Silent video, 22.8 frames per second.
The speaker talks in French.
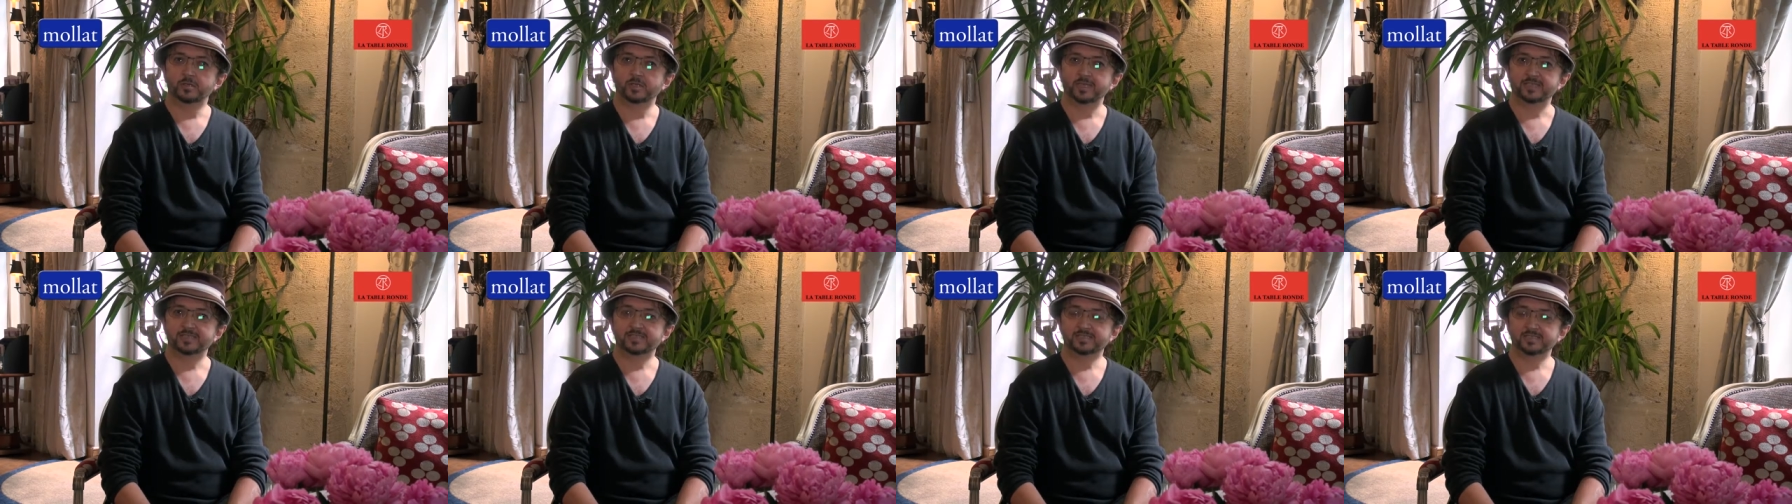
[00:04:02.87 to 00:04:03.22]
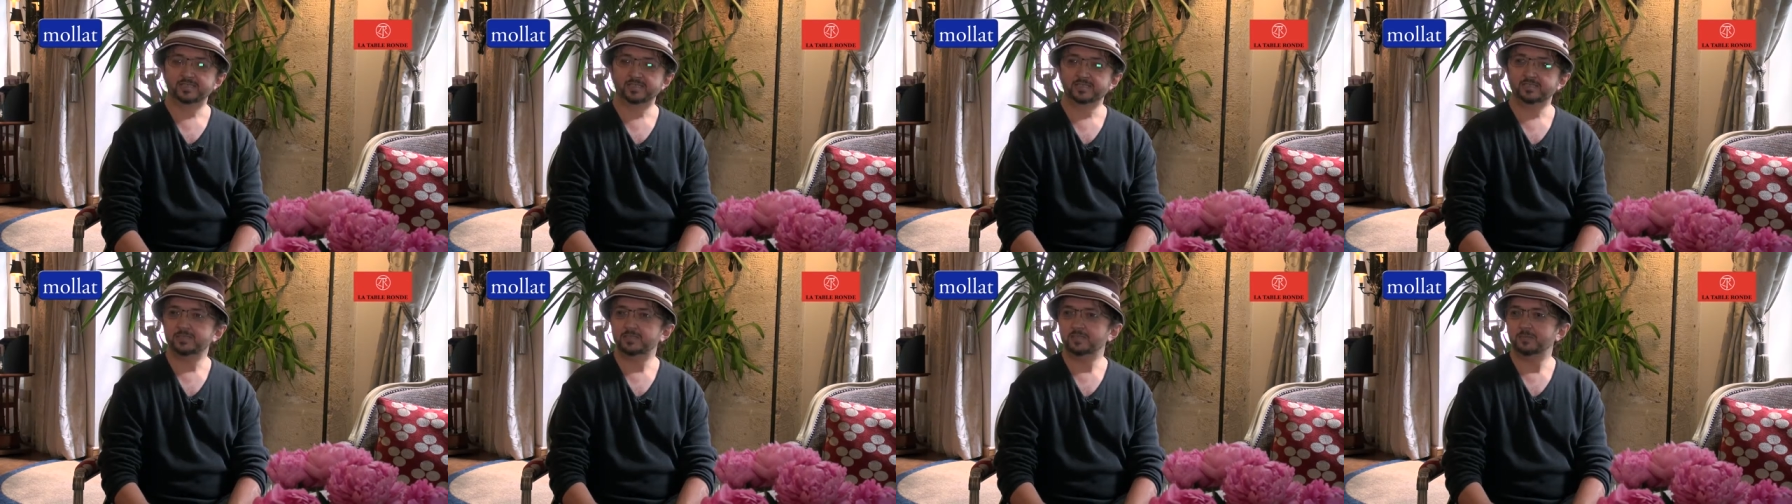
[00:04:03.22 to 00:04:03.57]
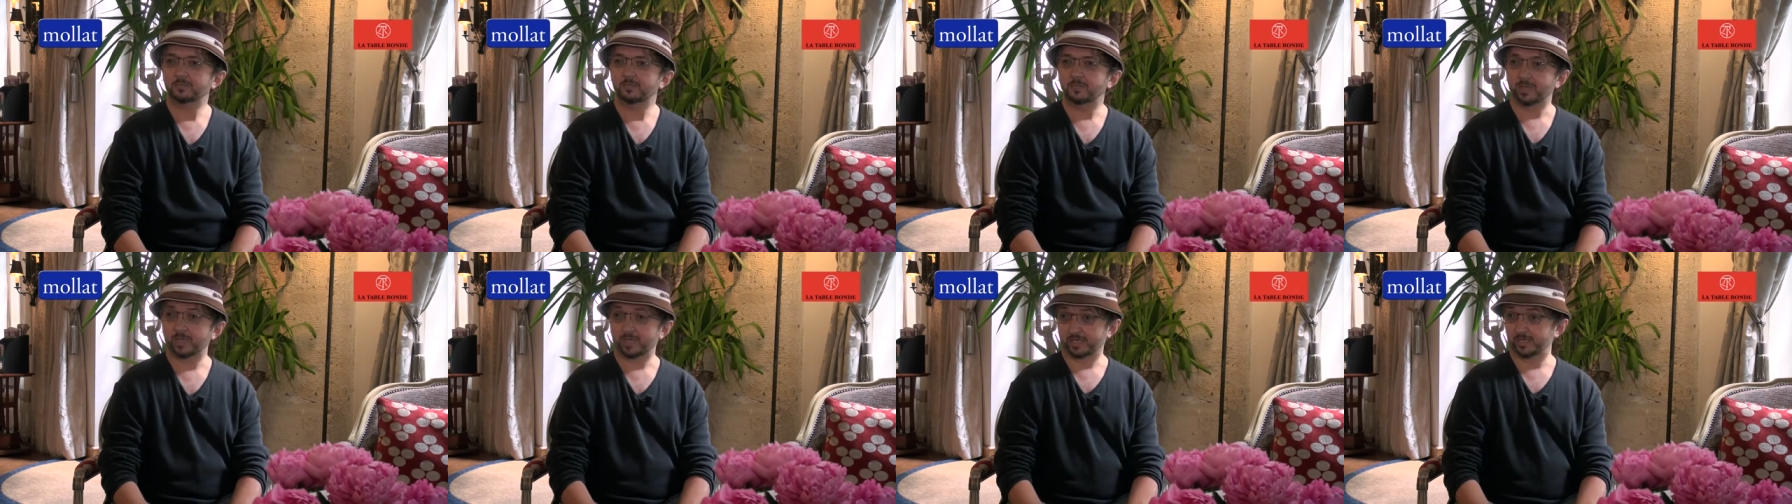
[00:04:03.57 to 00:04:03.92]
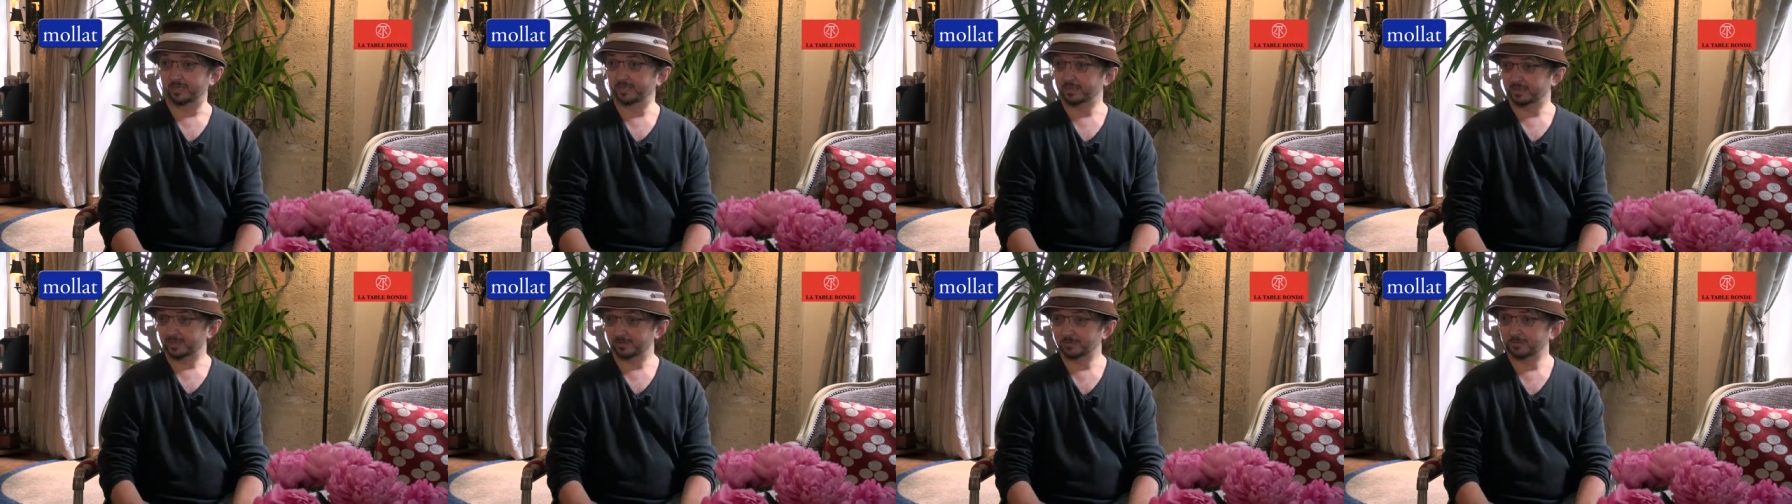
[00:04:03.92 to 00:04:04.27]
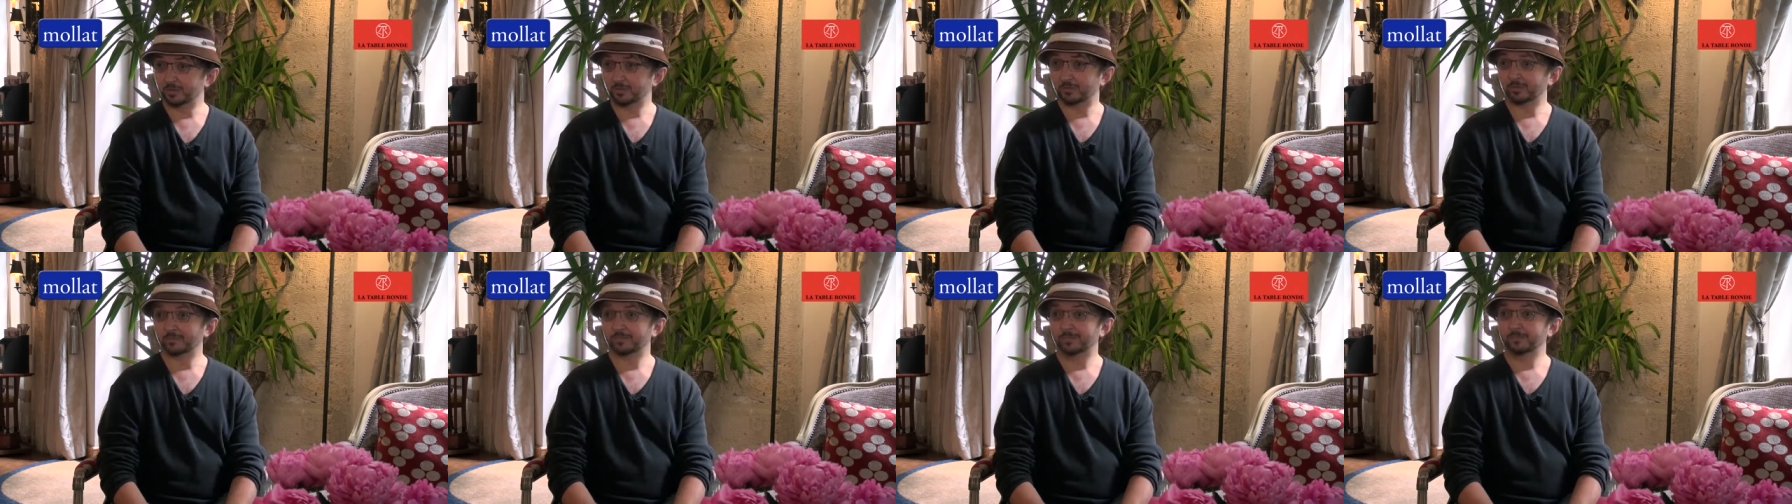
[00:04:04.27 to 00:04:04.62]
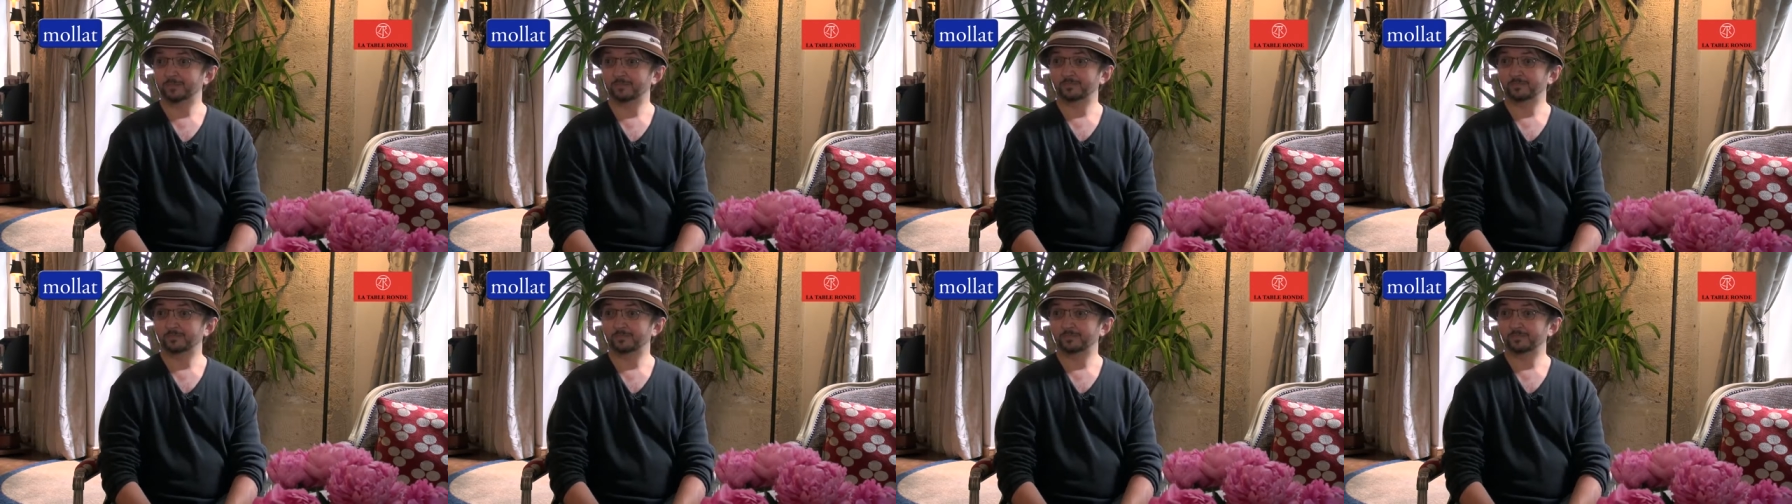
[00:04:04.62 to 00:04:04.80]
la saisie par la description,